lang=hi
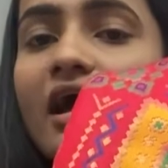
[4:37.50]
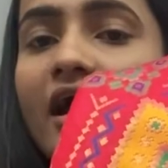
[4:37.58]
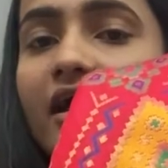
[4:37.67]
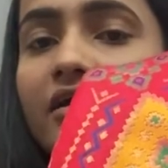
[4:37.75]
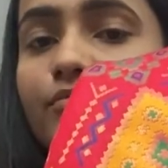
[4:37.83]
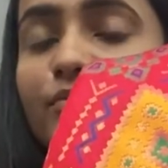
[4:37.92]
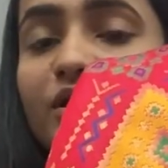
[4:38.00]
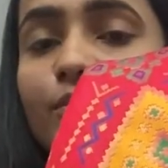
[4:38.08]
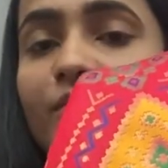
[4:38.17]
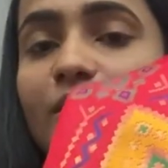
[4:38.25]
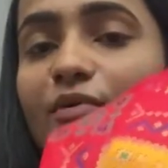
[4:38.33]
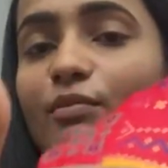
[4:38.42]
एंड
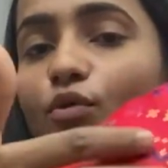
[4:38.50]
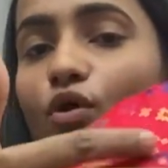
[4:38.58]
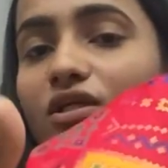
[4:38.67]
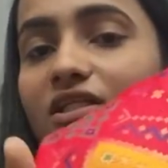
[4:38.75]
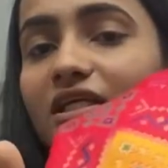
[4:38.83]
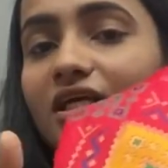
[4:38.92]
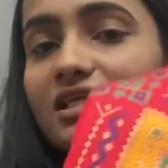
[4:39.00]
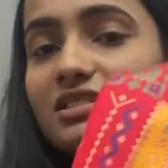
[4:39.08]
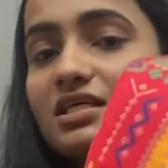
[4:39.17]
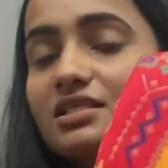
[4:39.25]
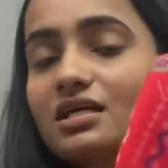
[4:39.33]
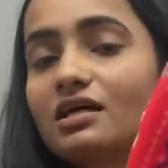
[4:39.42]
पर्पल में बहुत ही
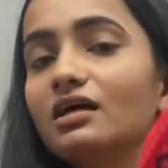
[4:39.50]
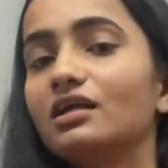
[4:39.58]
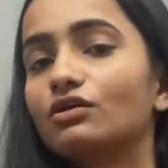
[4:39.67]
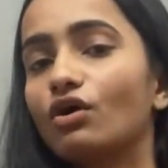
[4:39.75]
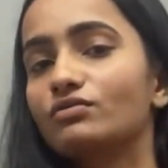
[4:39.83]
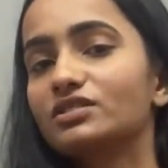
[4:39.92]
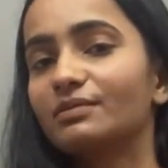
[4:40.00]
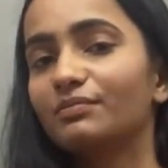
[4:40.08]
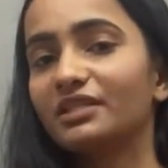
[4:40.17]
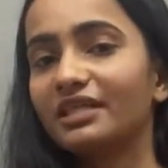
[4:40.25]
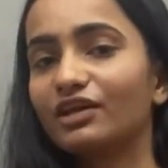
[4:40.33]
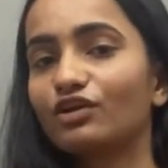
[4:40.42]
अच्छा सा कलर
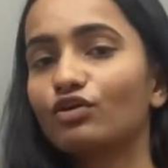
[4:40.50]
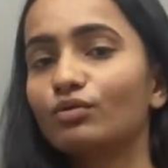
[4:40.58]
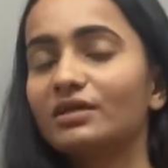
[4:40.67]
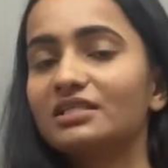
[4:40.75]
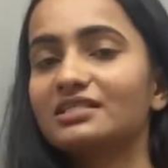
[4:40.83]
कॉन्सेप्ट देखने को मिल